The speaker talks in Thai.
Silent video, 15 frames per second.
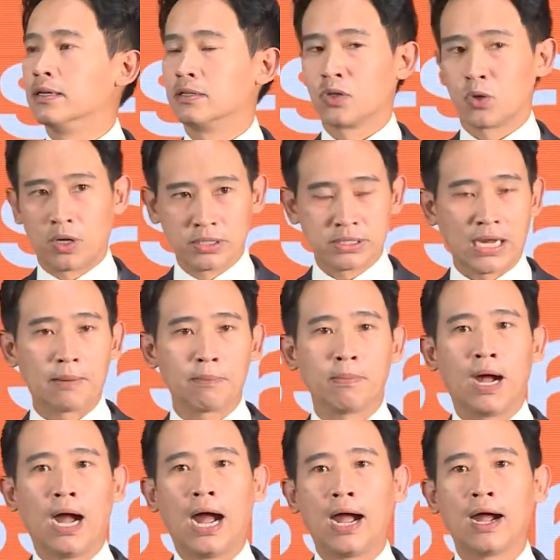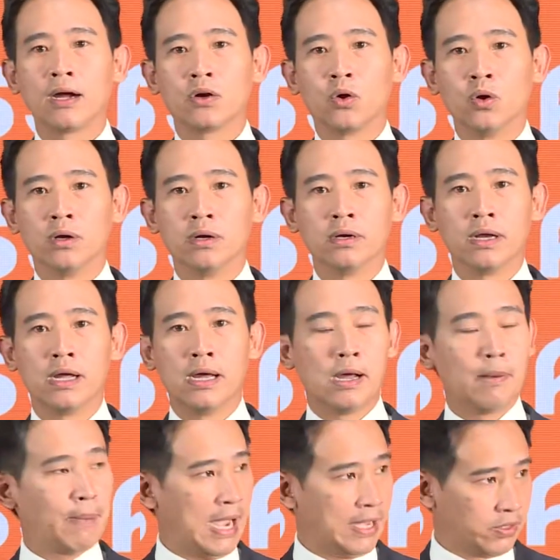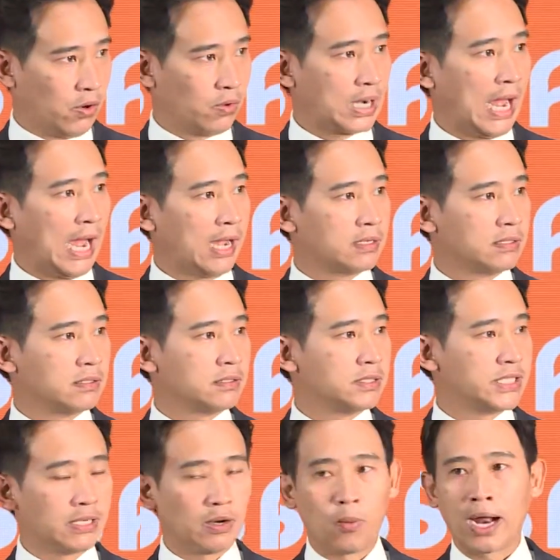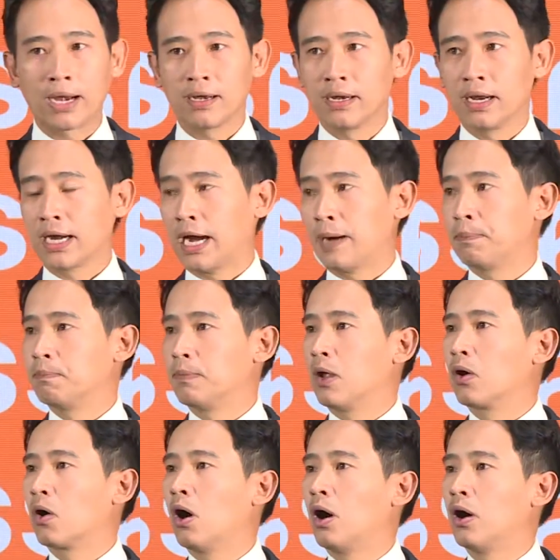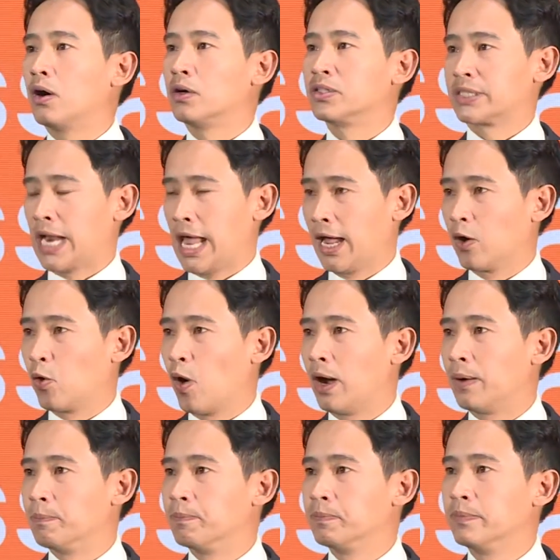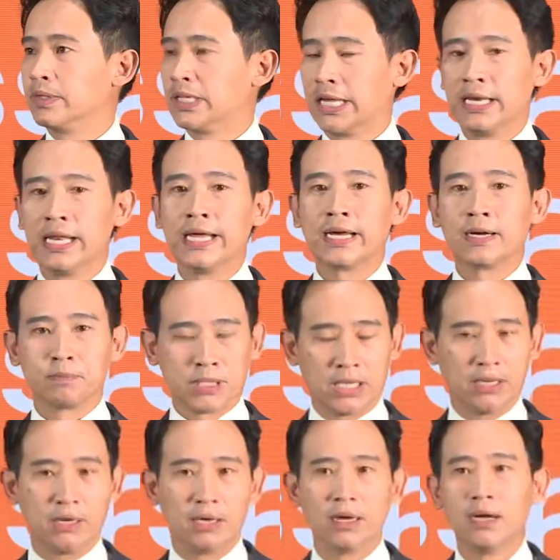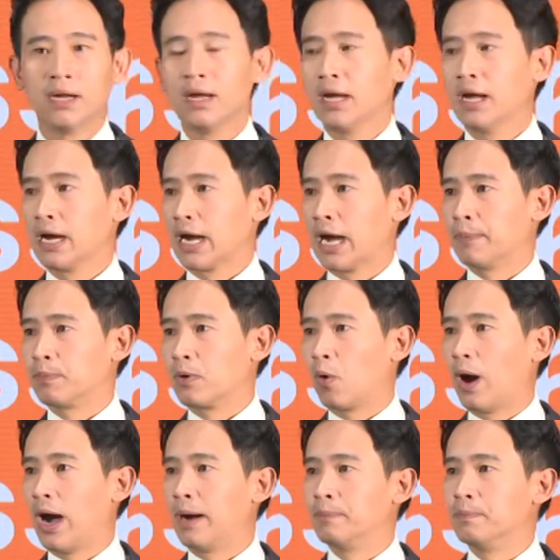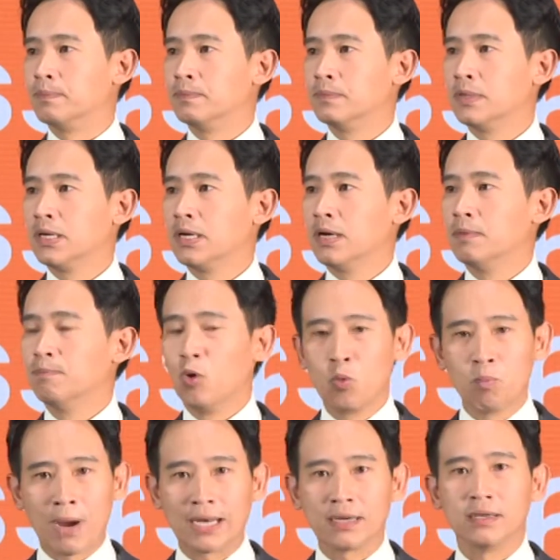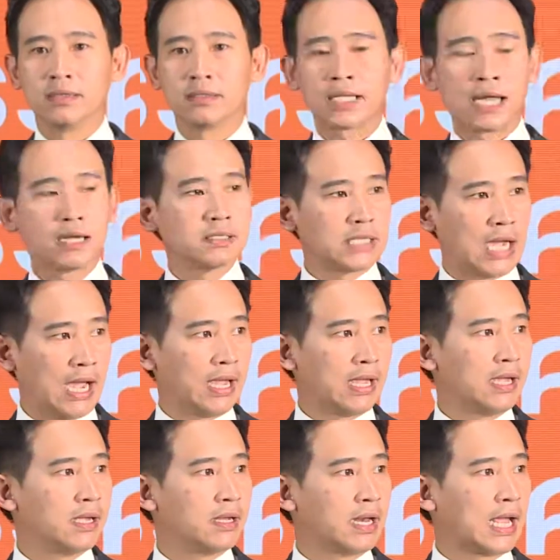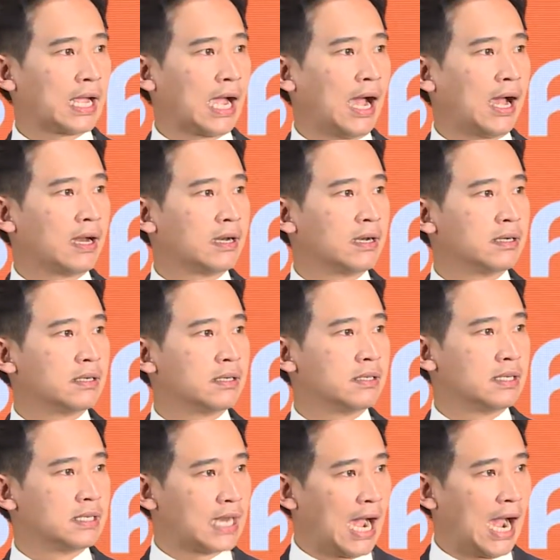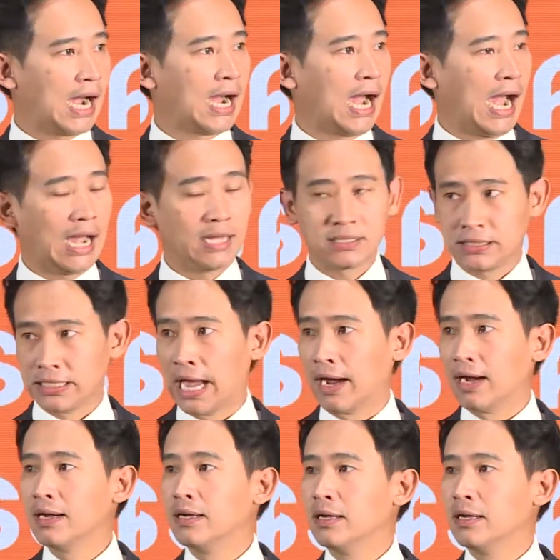โทรศัพท์หาคุณแพทองธารชินวัตรนะครับแล้วก็แสดงความยินดีกับเธอกับความมุ่งมั่นตั้งใจในการเดินทางหาเสียง